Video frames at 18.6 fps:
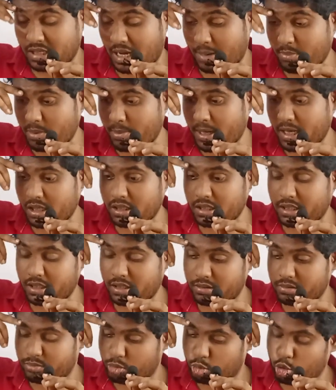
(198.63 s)
நம்ம பாட்டுக்கு
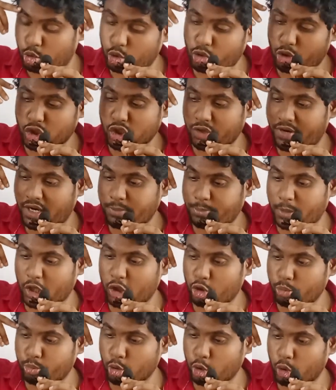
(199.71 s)
மூணு வருஷம் வெயிட்
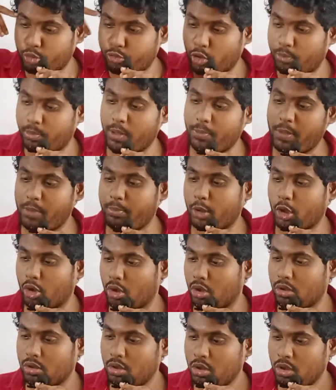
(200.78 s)
பண்ணி குரூப் டூ குரூப் ஃபோர் ப்ரிப்பேர்
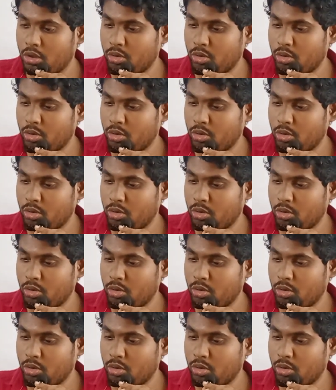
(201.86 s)
பண்ணோம்